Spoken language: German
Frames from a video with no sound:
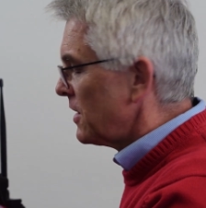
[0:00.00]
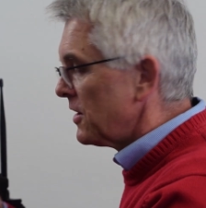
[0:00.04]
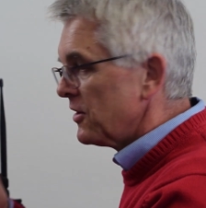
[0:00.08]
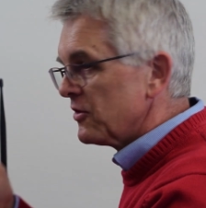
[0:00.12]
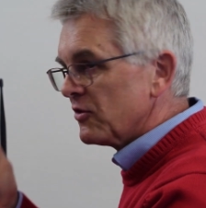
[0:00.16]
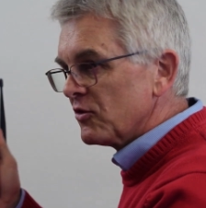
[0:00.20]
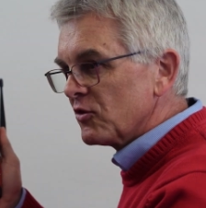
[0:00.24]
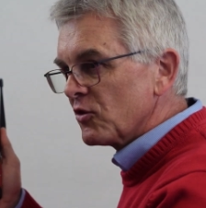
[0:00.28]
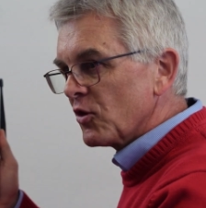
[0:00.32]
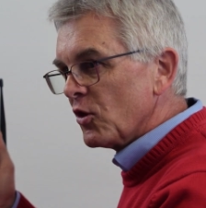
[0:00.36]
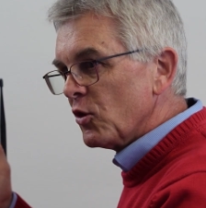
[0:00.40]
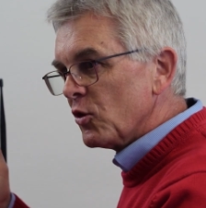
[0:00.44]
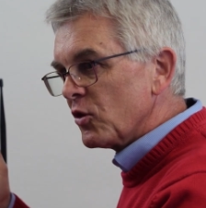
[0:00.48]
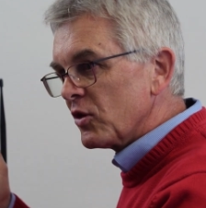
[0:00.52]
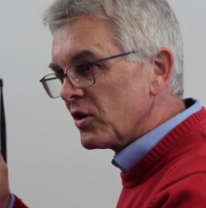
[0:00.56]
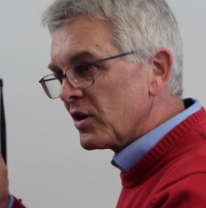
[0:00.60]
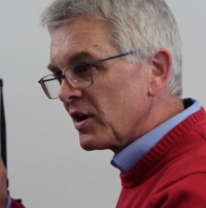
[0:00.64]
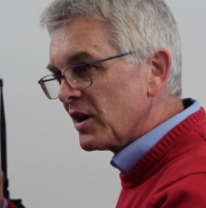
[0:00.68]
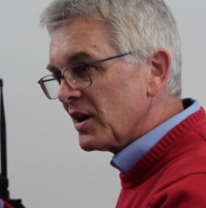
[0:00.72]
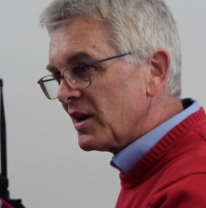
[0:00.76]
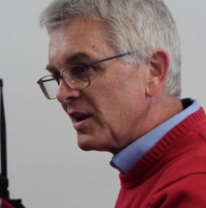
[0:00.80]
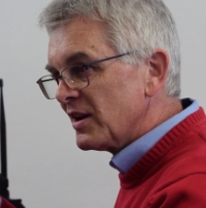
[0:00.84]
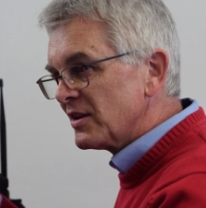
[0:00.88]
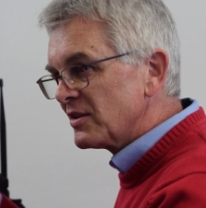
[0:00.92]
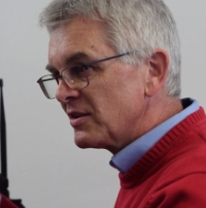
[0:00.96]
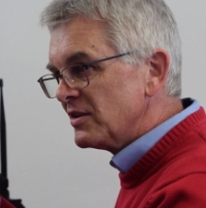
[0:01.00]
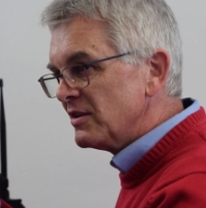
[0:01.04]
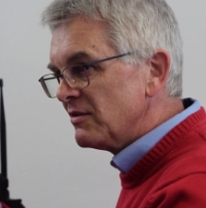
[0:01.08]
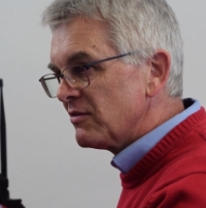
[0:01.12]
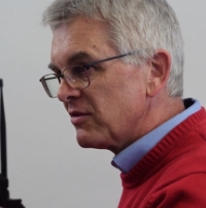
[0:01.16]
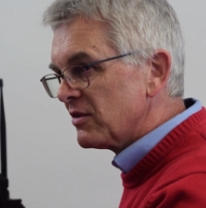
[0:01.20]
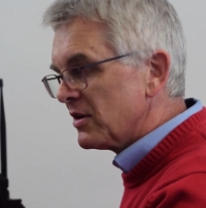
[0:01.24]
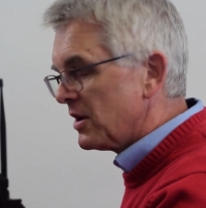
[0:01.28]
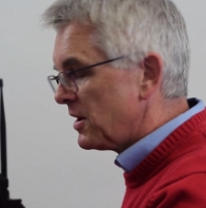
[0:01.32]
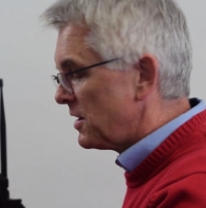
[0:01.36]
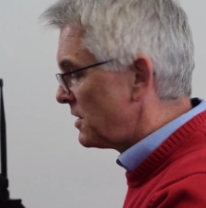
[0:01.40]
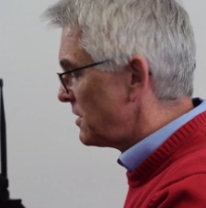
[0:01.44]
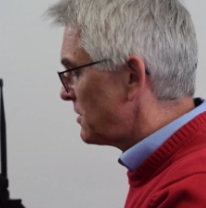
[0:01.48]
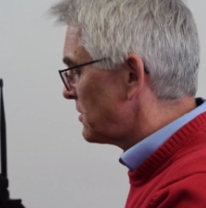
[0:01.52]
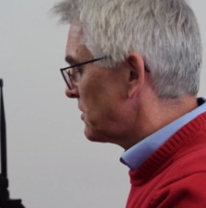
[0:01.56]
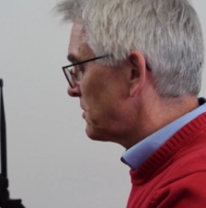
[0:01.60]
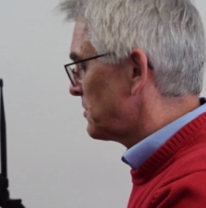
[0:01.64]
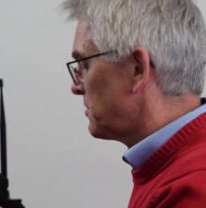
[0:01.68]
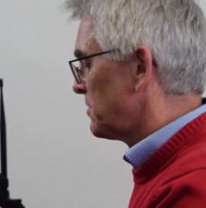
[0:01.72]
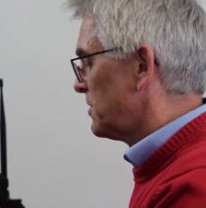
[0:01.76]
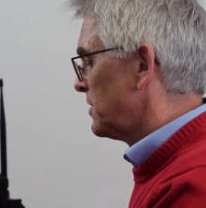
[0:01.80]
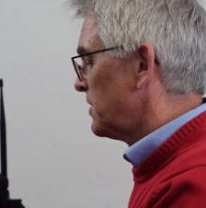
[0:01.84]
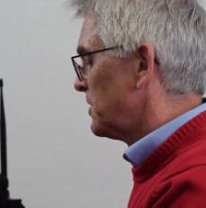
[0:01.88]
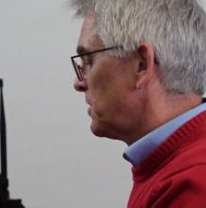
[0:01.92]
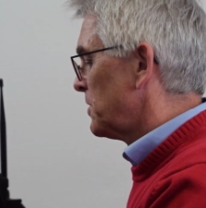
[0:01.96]
Es ist auch relativ leicht.
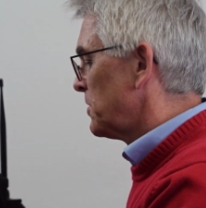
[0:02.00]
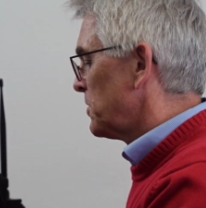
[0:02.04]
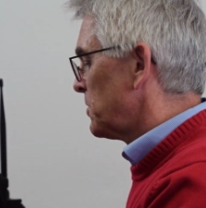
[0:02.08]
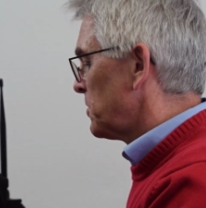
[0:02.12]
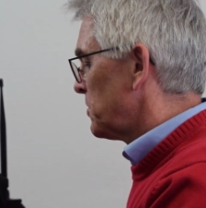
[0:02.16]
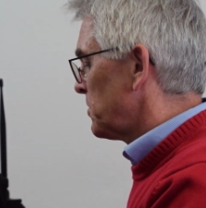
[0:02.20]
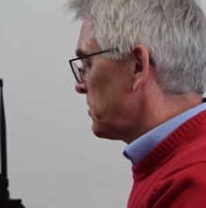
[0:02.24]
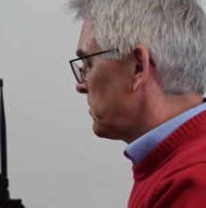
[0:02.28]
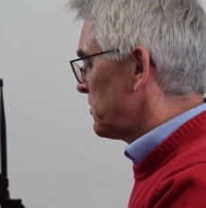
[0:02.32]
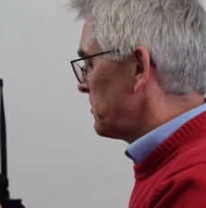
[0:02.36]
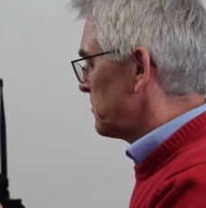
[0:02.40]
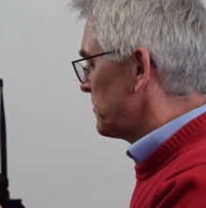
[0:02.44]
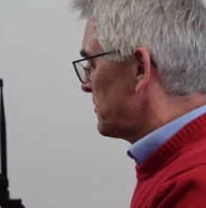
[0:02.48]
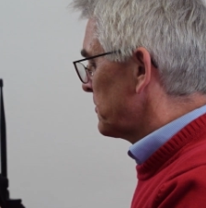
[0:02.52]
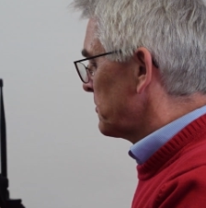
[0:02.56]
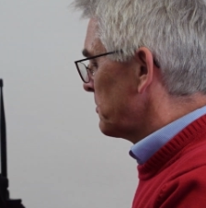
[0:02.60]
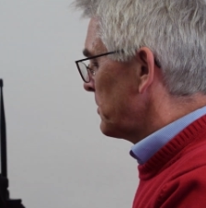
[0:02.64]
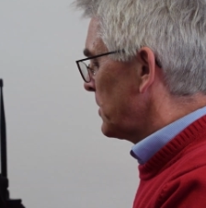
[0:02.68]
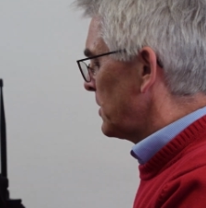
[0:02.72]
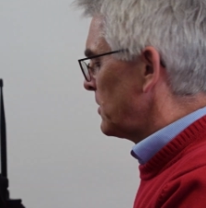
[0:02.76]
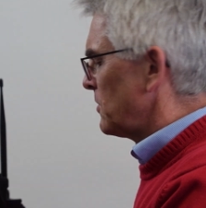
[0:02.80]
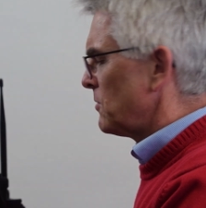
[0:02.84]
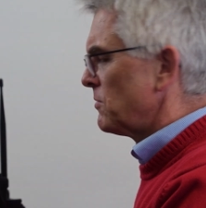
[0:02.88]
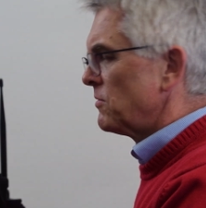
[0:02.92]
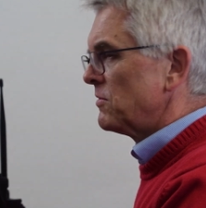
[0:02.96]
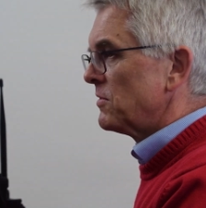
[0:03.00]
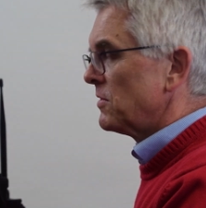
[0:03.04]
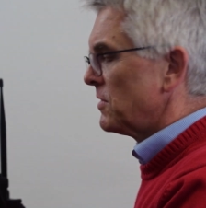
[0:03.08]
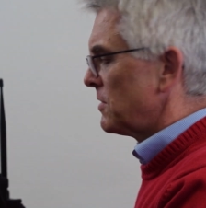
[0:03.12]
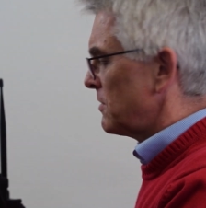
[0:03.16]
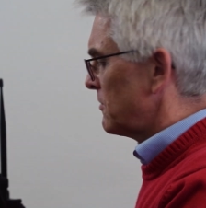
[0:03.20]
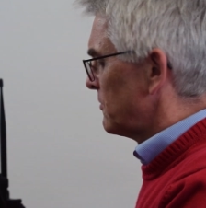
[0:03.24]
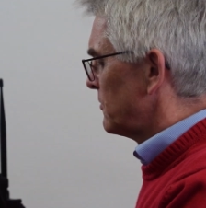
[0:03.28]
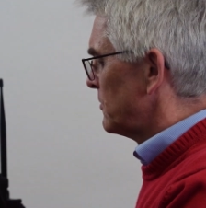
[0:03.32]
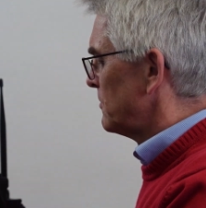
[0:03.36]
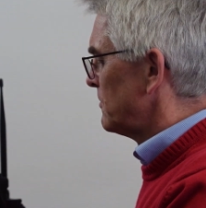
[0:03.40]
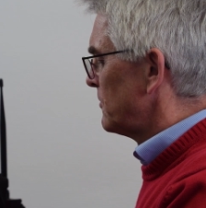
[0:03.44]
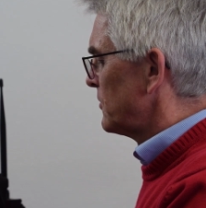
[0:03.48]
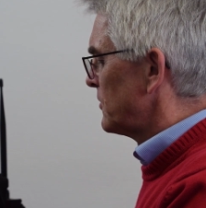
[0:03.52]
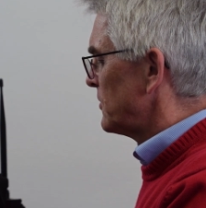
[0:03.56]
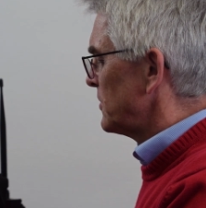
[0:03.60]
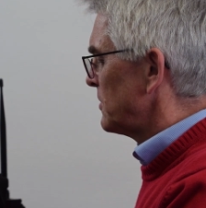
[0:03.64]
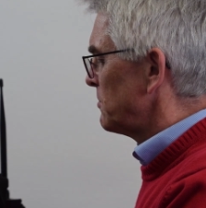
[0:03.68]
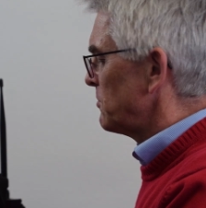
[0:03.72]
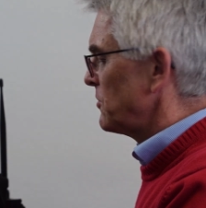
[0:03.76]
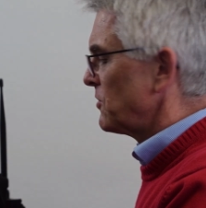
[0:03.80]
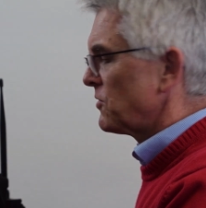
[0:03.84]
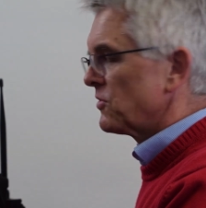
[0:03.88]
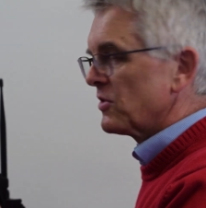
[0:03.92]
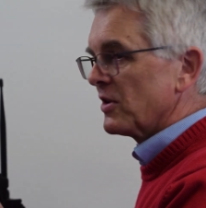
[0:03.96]

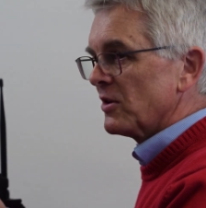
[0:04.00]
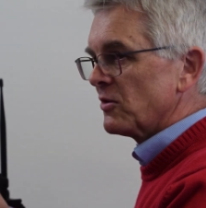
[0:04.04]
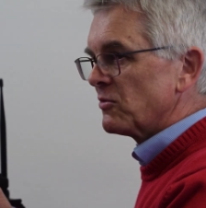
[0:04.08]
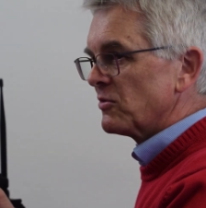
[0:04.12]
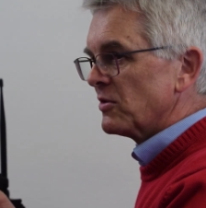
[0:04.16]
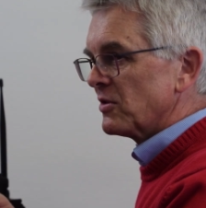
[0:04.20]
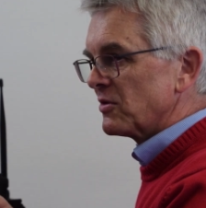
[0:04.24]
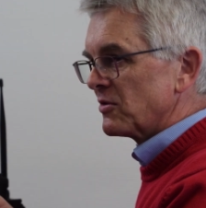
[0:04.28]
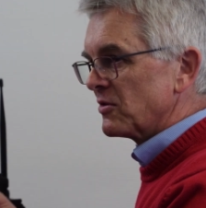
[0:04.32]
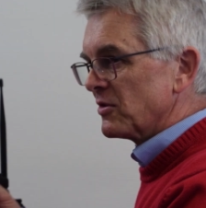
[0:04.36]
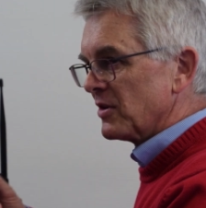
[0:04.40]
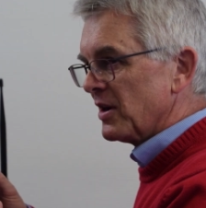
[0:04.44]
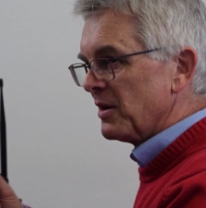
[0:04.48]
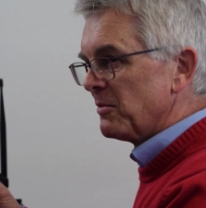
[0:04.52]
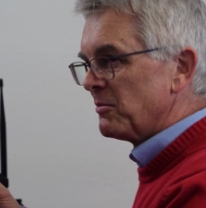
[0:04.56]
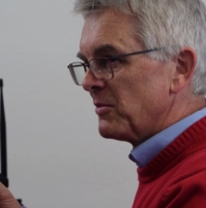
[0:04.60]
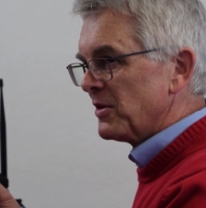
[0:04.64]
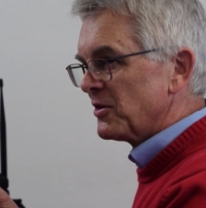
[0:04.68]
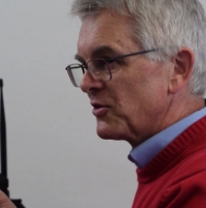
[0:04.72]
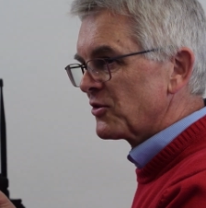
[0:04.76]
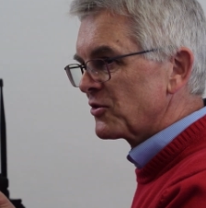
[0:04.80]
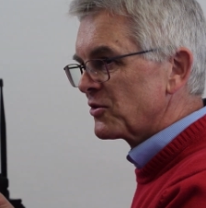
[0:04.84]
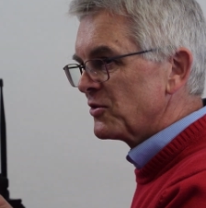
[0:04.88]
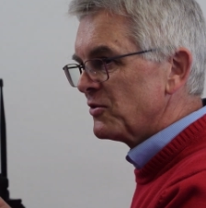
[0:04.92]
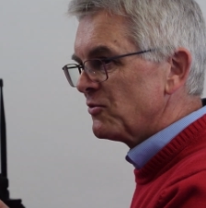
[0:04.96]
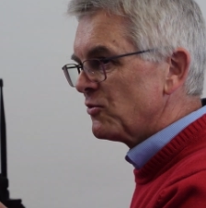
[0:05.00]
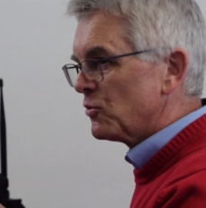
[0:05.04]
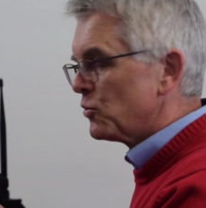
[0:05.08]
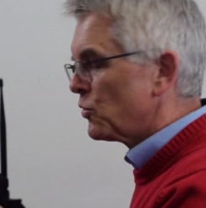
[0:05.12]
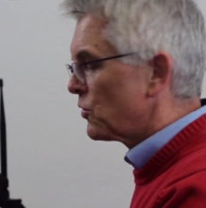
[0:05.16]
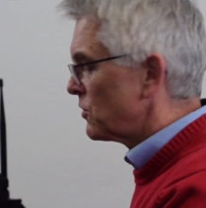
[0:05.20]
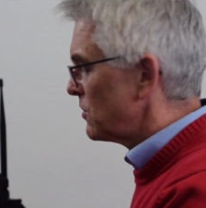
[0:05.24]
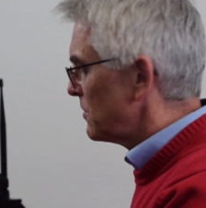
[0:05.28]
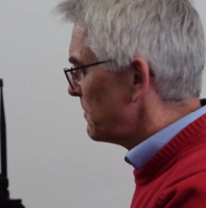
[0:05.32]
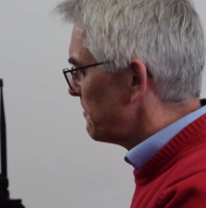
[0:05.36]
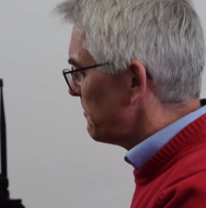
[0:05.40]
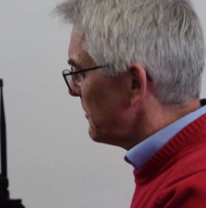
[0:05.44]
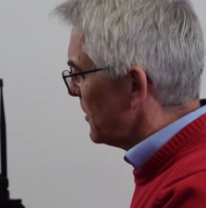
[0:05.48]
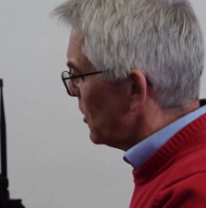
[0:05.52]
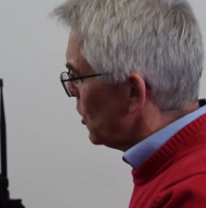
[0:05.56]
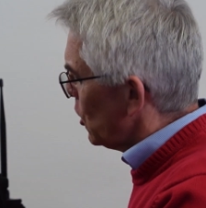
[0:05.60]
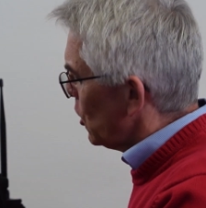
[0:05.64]
250 bis 300 Gramm hat es gewogen.